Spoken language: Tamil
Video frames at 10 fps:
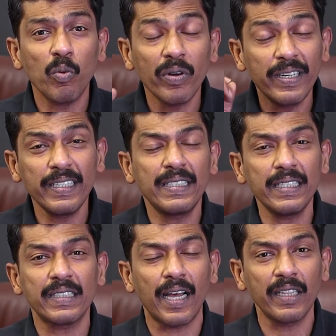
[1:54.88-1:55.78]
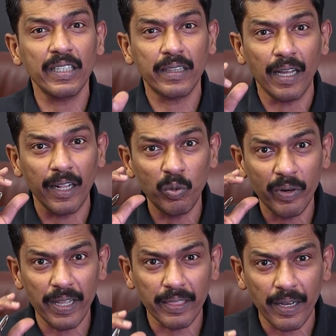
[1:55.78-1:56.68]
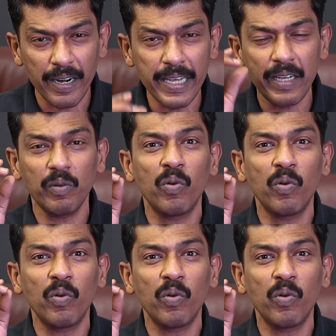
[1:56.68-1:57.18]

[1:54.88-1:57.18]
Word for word: ஒரு டிசீஸ் அது அதோடைய தனி